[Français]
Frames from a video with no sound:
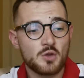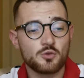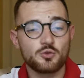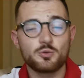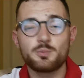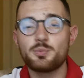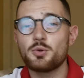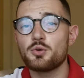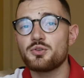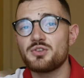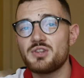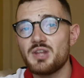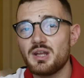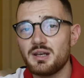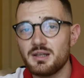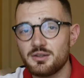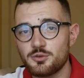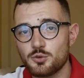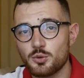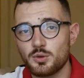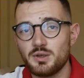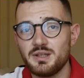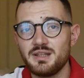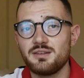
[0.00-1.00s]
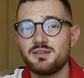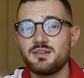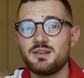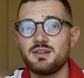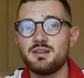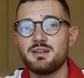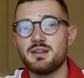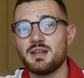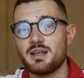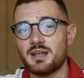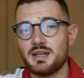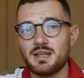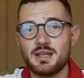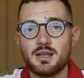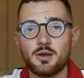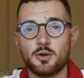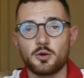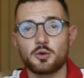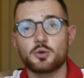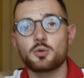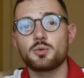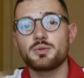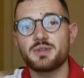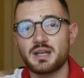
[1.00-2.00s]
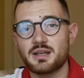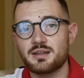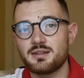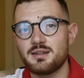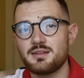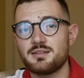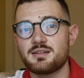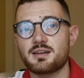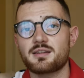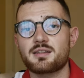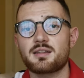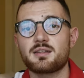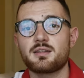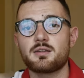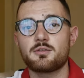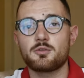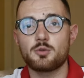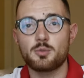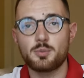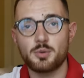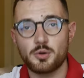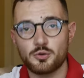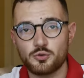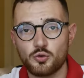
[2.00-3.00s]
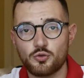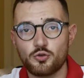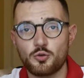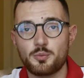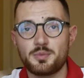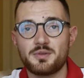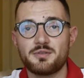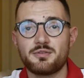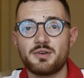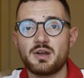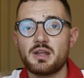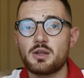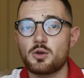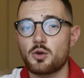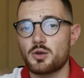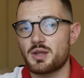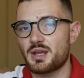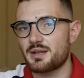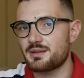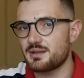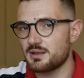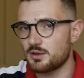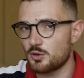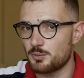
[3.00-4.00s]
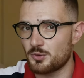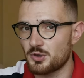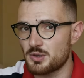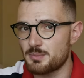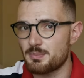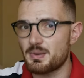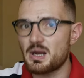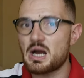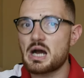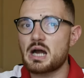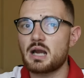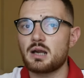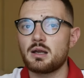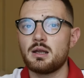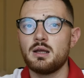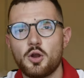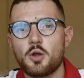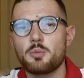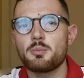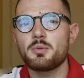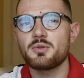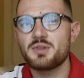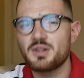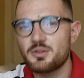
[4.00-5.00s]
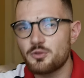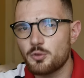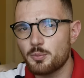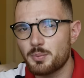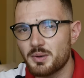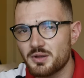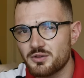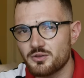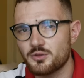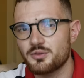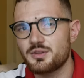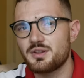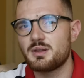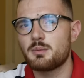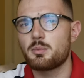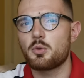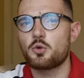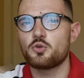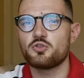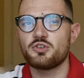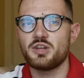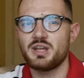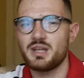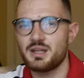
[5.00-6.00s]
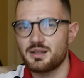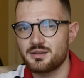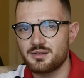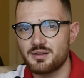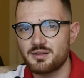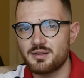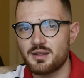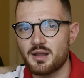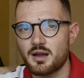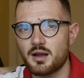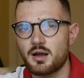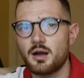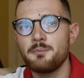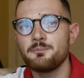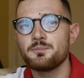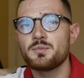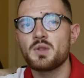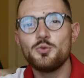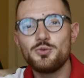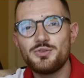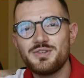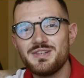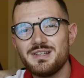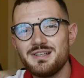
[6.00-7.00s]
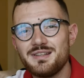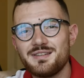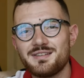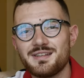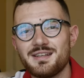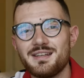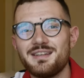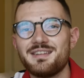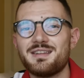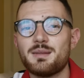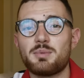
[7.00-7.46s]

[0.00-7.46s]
Tu peux aussi aller sur LinkedIn et euh, contacter certains développeurs sur Shopify, regarder comment ils parlent, leur demander de te présenter des projets, etc. Utiliser